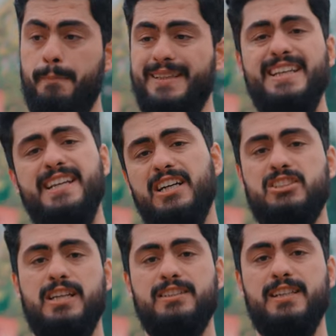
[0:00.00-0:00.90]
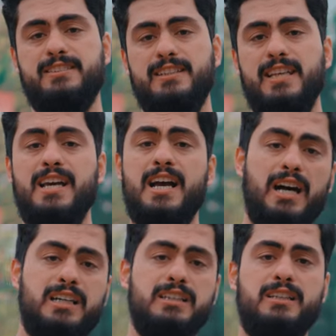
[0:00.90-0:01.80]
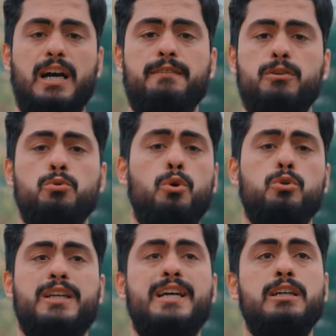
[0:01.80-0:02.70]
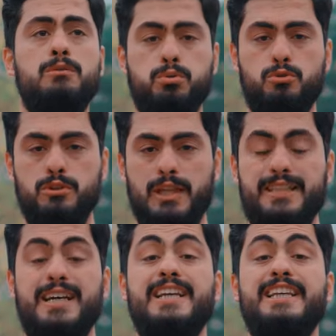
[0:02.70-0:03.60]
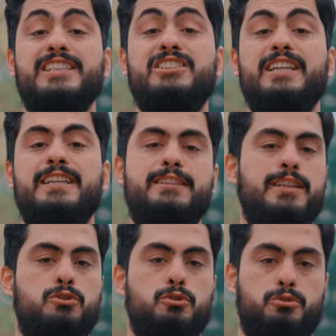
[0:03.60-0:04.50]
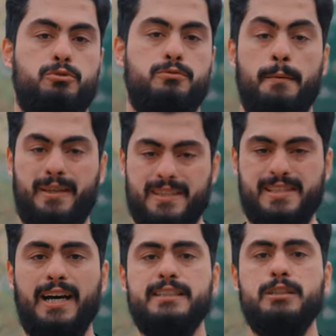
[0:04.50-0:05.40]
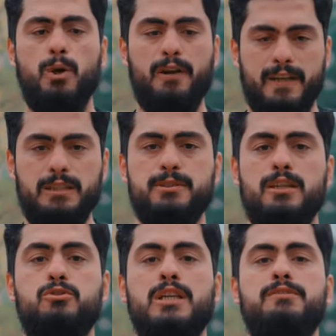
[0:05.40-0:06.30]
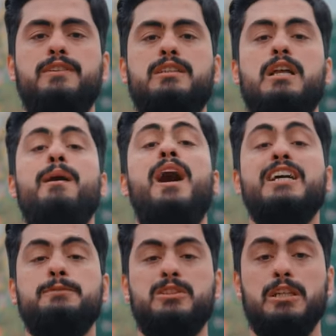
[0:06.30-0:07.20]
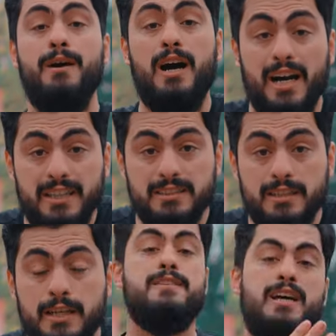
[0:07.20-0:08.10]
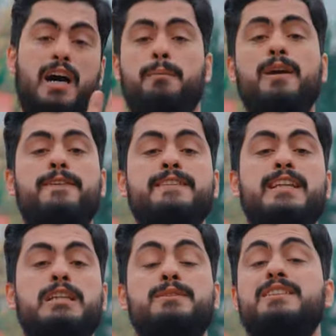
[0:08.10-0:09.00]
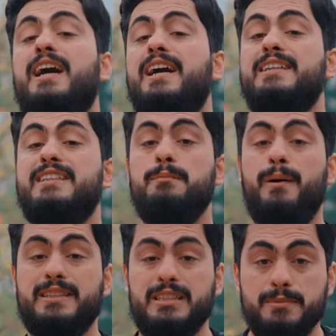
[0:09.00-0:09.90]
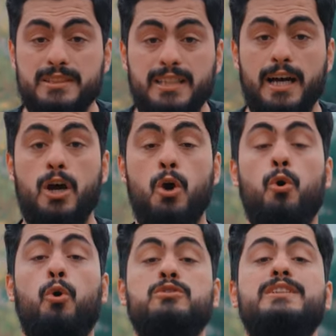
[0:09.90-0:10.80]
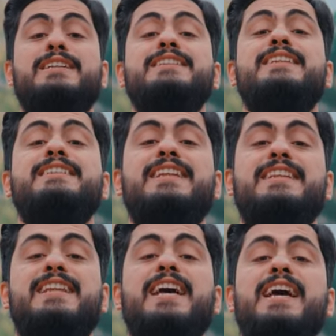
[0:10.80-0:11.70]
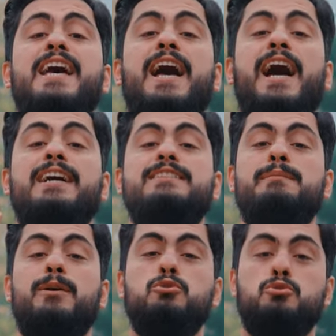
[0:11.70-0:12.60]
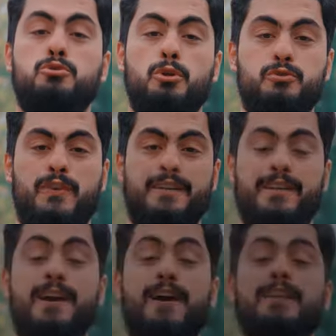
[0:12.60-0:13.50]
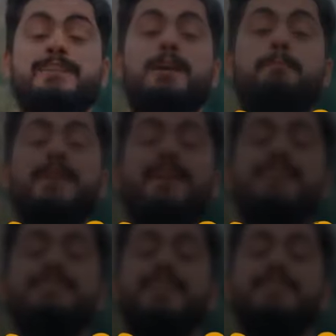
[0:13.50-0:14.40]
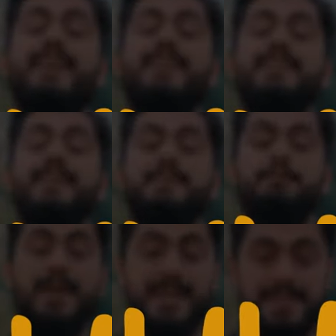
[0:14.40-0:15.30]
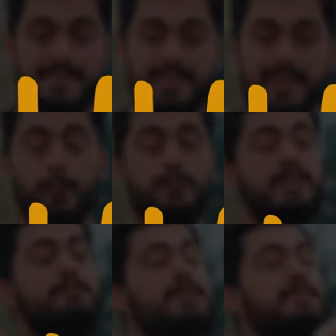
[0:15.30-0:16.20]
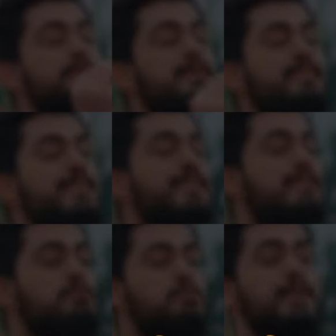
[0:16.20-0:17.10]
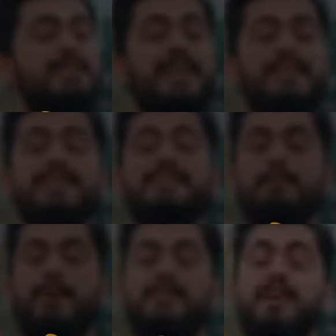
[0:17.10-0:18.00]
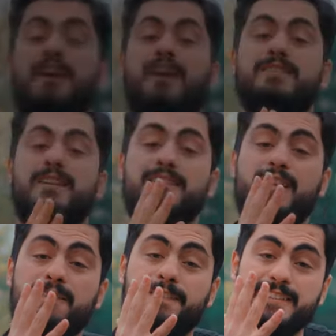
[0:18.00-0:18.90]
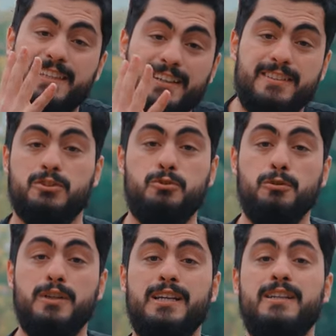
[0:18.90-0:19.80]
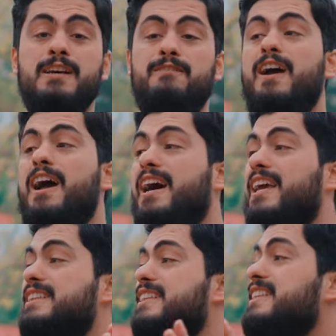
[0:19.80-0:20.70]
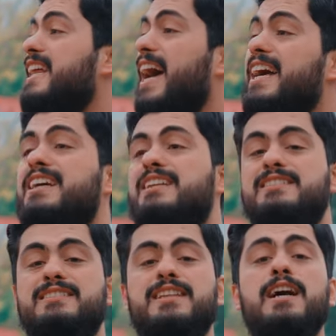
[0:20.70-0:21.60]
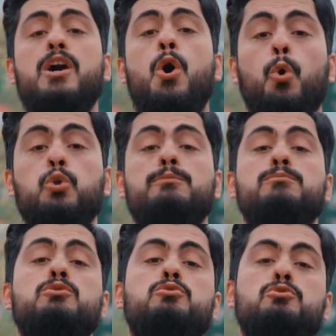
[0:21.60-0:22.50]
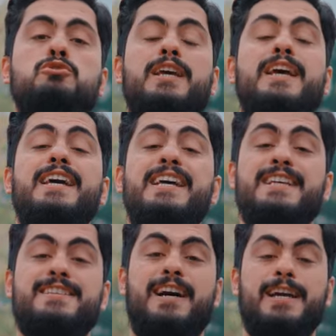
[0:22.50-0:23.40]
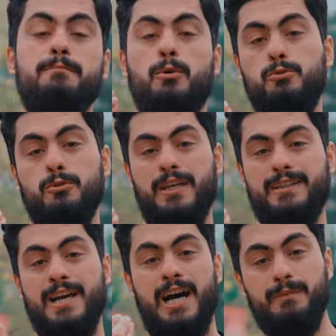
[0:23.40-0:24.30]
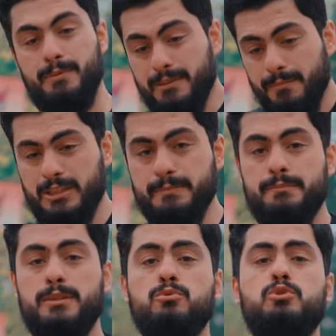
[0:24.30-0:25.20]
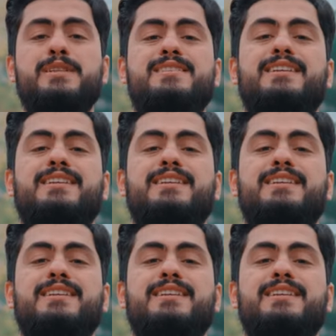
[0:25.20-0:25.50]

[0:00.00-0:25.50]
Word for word: Bedenen acılar çekse de akıl, kalp ve ruh olarak olarak bu dünyada cenneti yaşıyor. Peki sadece bu Efendimiz Aleyhisselatü Vesselam'a has bir şey mi? Hayır. Sahabe efendilerimizin hayatına baktığımızda da Onların da dilinde her zaman şu söz var. Allah beni asla zayi etmez. Onların başına bir sıkıntı musibet geldiği zaman Allah'a daha fazla yaklaşıyorlar ve hayatının her alanında olumlu düşünceye sahip oluyorlar. Ama bizim başımıza bir musibet